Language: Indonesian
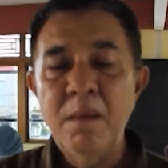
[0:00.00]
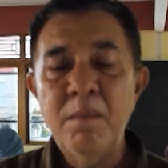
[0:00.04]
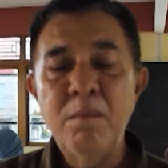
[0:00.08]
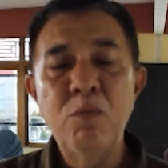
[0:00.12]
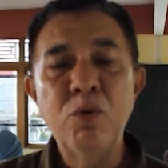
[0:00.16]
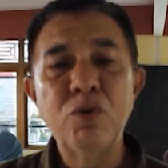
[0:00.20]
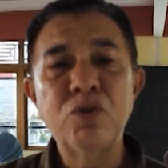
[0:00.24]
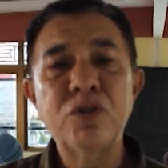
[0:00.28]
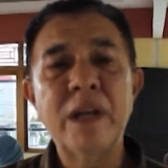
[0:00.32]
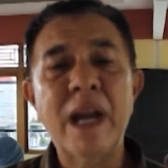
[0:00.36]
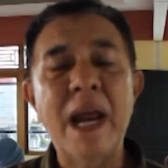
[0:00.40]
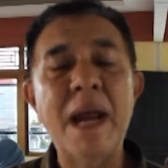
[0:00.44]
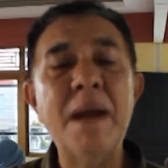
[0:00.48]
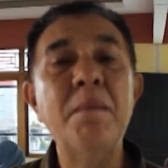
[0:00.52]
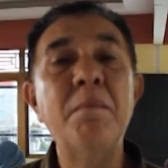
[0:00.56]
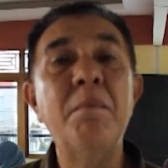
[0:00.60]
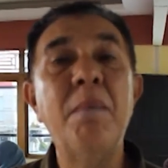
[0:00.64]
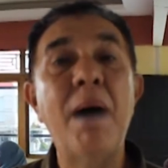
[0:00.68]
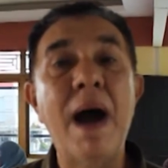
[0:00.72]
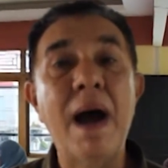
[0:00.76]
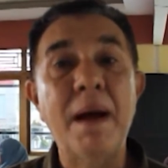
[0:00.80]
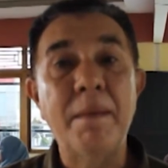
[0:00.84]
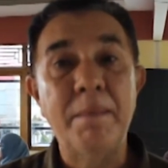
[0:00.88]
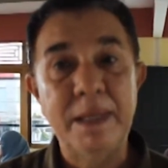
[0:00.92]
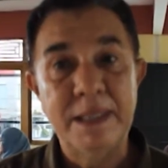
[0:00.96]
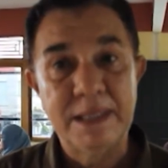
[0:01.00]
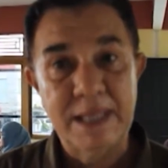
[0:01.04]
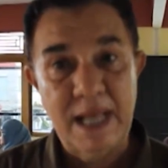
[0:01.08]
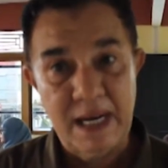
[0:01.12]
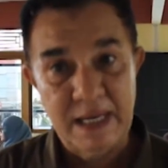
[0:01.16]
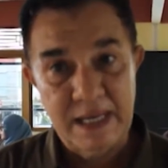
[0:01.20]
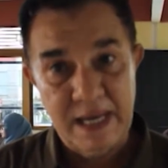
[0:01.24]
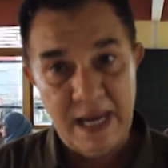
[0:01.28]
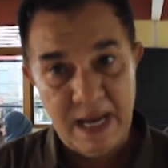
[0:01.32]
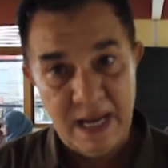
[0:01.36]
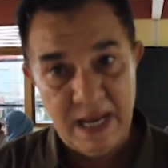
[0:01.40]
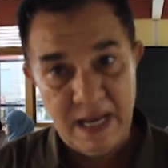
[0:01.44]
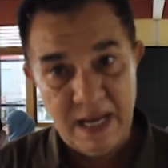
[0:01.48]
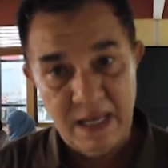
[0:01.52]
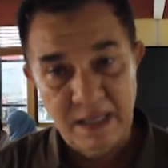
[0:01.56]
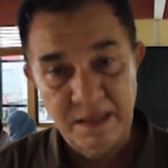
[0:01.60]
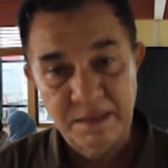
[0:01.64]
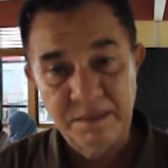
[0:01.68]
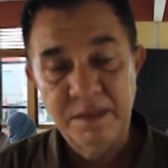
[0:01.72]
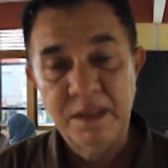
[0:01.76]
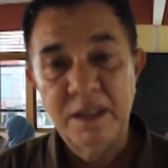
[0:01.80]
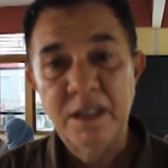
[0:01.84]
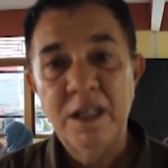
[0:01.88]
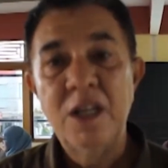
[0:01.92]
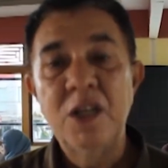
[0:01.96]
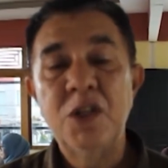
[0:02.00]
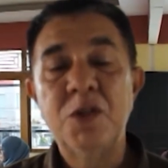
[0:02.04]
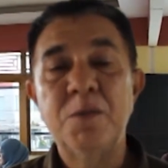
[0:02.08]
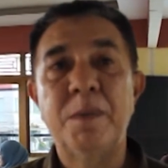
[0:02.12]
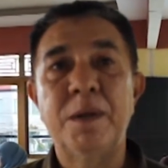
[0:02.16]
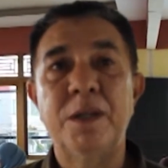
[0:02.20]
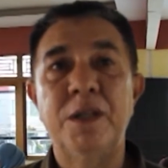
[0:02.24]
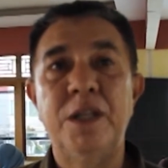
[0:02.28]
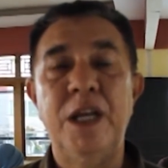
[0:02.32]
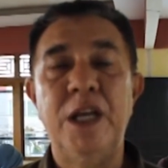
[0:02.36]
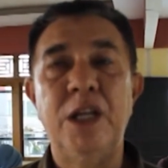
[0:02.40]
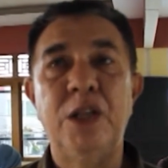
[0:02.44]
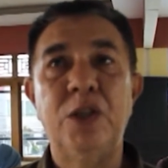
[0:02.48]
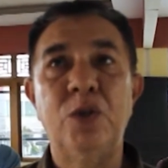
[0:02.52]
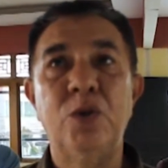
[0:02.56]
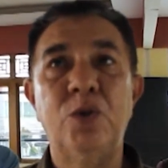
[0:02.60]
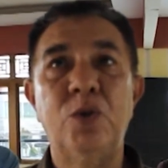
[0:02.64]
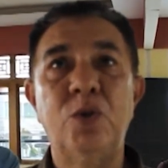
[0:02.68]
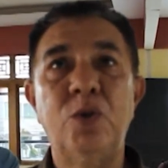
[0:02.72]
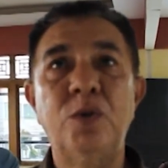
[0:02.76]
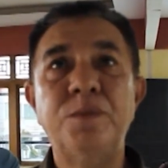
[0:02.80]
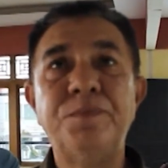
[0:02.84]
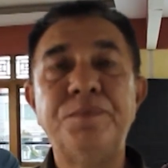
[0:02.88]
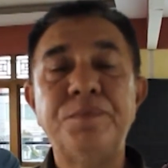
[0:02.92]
musrenbang misalnya seperti itu.